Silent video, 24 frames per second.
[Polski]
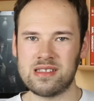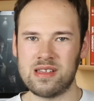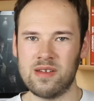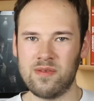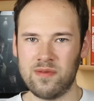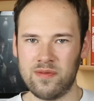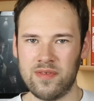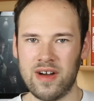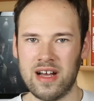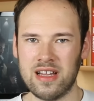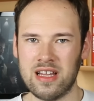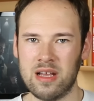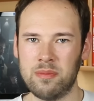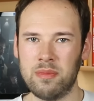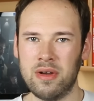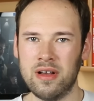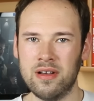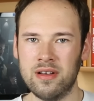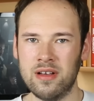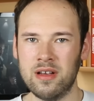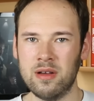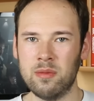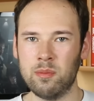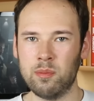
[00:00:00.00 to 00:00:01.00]
Jestem fanem.
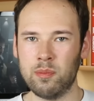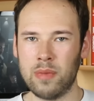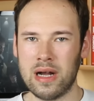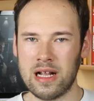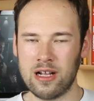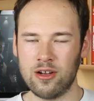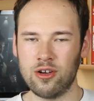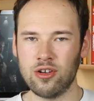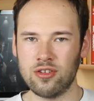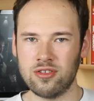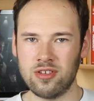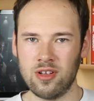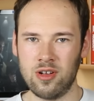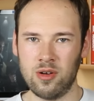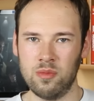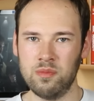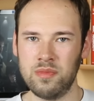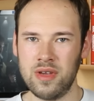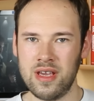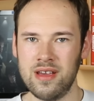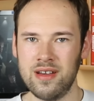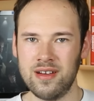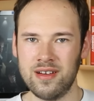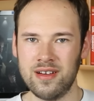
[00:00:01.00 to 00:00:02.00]
Margot
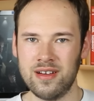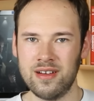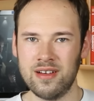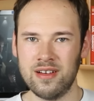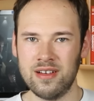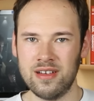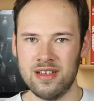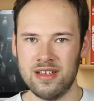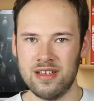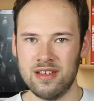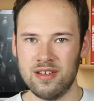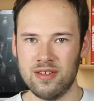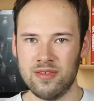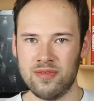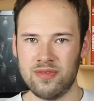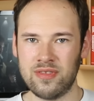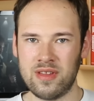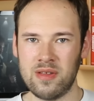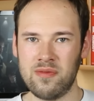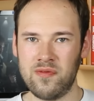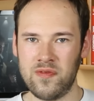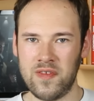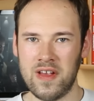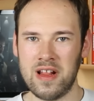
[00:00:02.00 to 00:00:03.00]
Robbie w
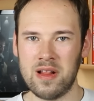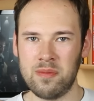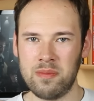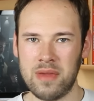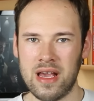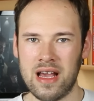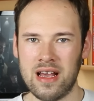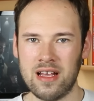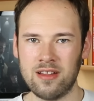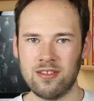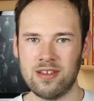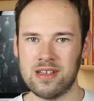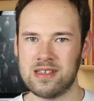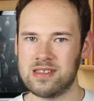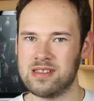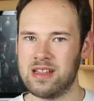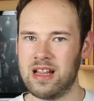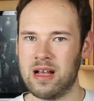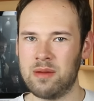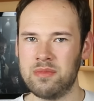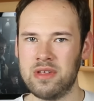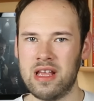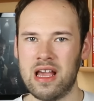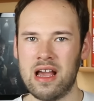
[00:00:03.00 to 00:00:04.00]
tym filmie to jest
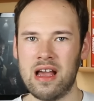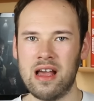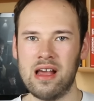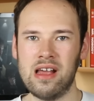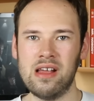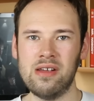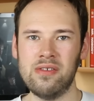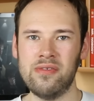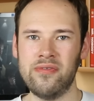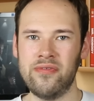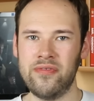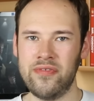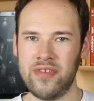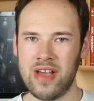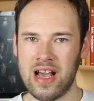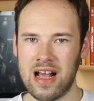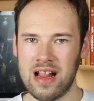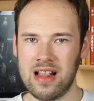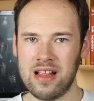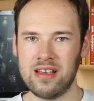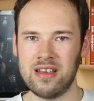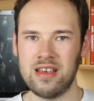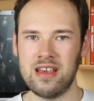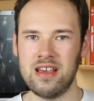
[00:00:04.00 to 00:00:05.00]
dla mnie
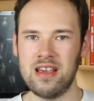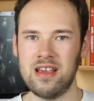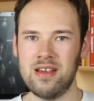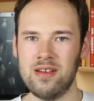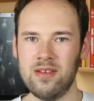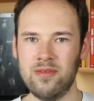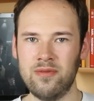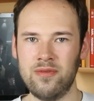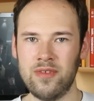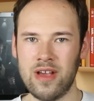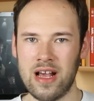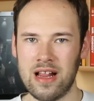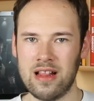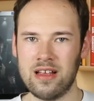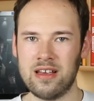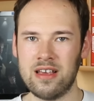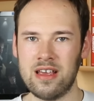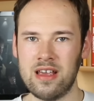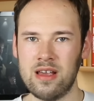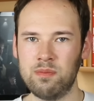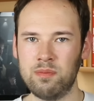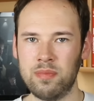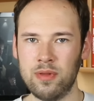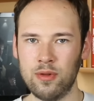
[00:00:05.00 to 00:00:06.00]
wielki,
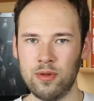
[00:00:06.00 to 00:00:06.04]
wielki